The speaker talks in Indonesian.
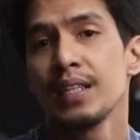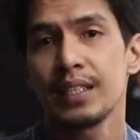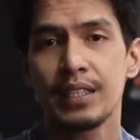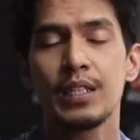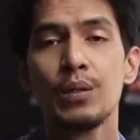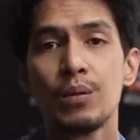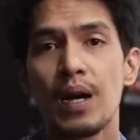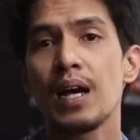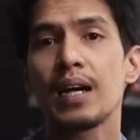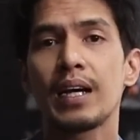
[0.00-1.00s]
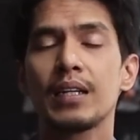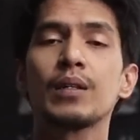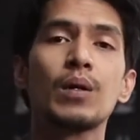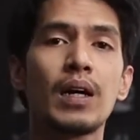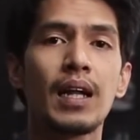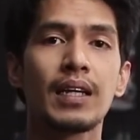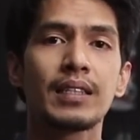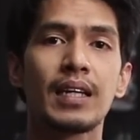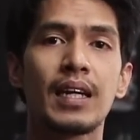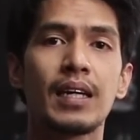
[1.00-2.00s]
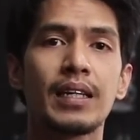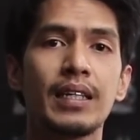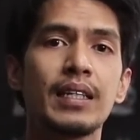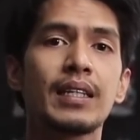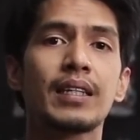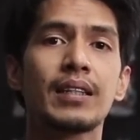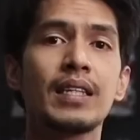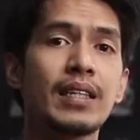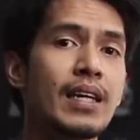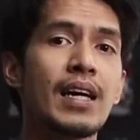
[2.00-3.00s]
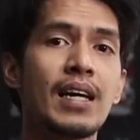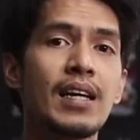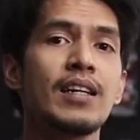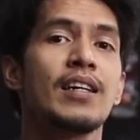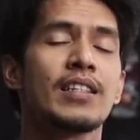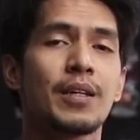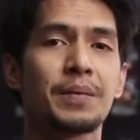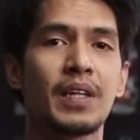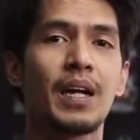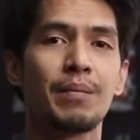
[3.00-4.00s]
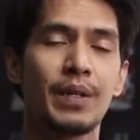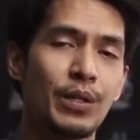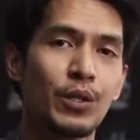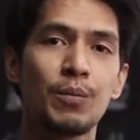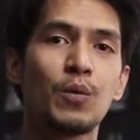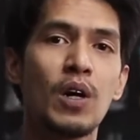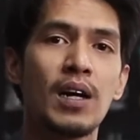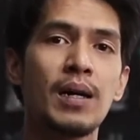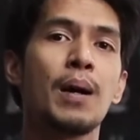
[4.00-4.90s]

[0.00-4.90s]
season 2 akan gue laksanain ketika subscriber YouTube gue